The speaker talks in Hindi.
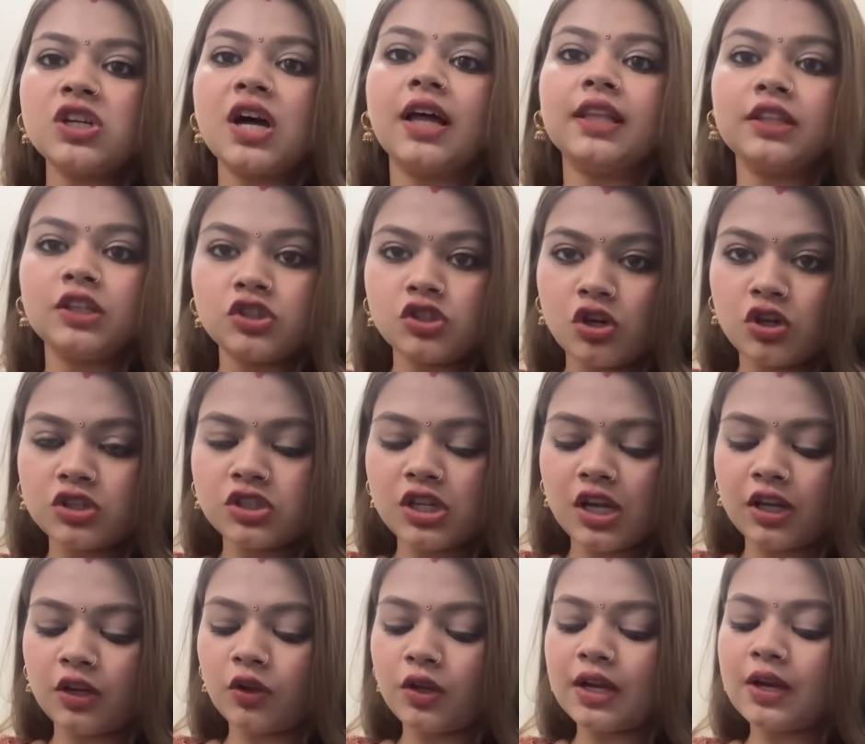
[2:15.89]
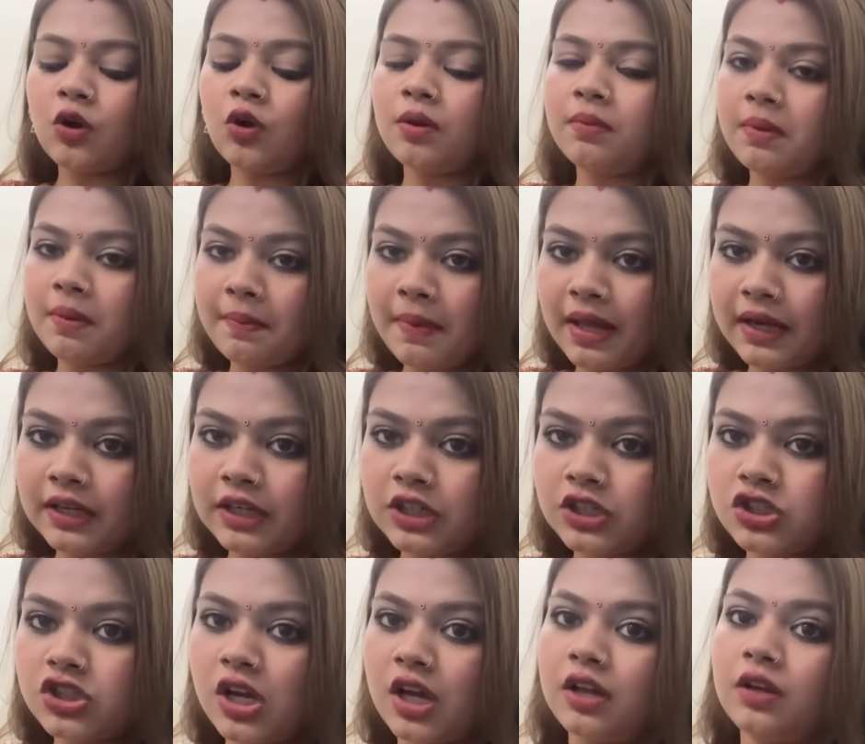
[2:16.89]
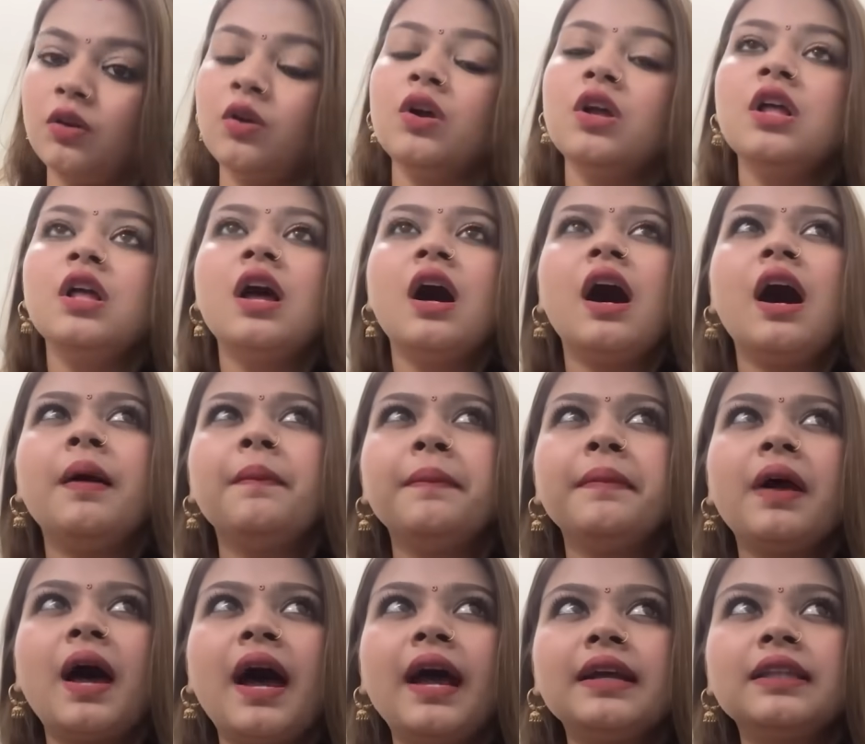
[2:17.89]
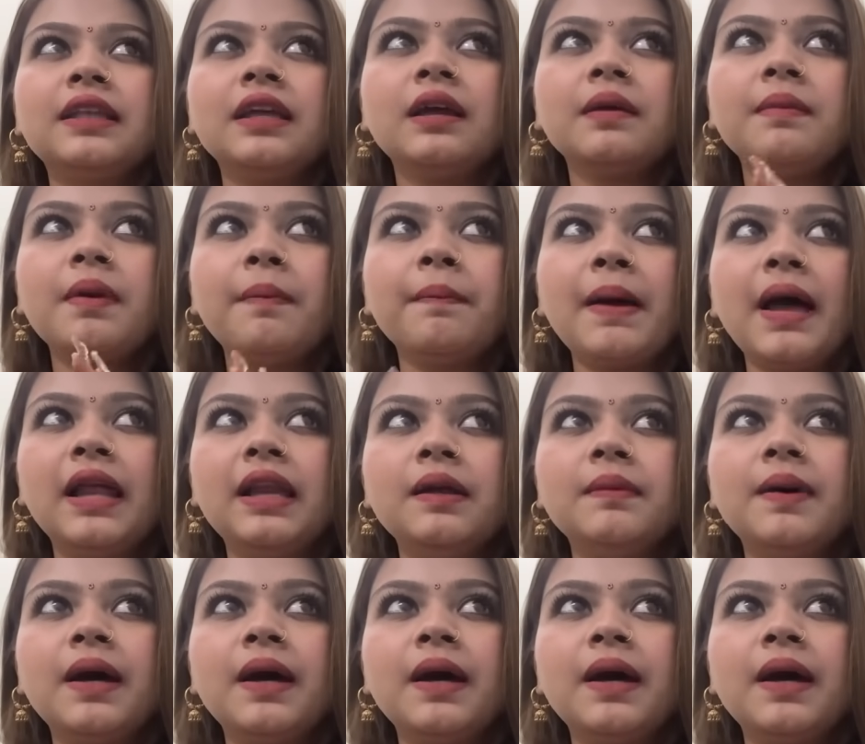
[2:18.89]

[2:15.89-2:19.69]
चांदनी चौक जा रहे हो या कोई भी मार्केट जा रहे हो हम आई थिंक मैं पहली